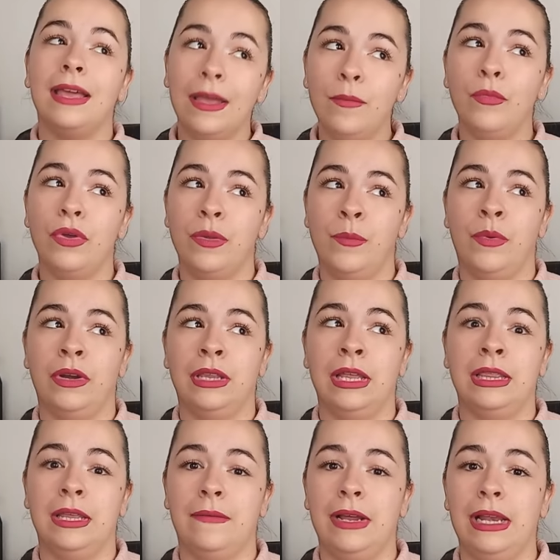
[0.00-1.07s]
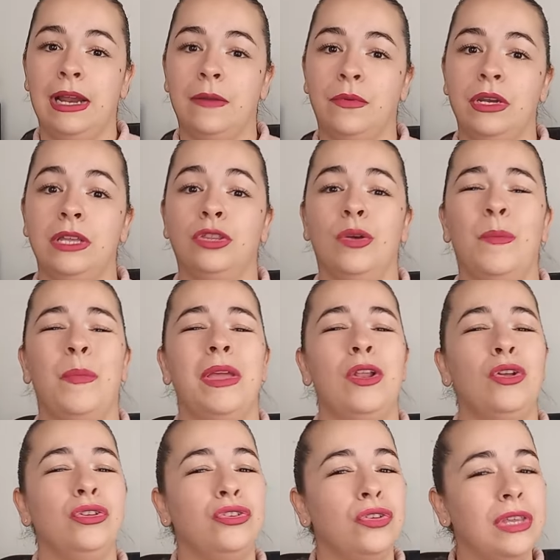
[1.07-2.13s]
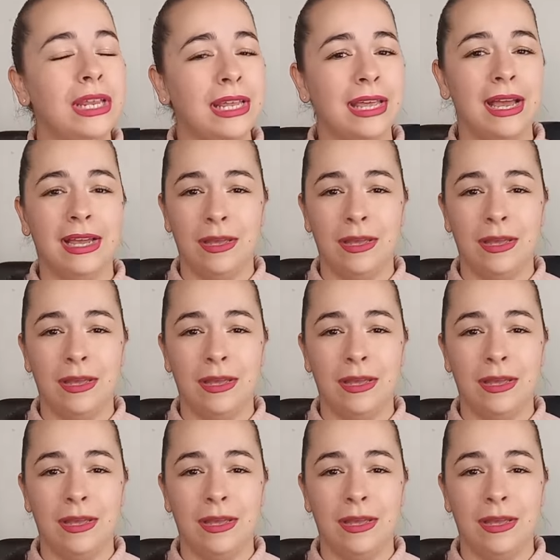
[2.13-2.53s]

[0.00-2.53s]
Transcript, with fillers: Es muy importante bailar bonito, pero yo diría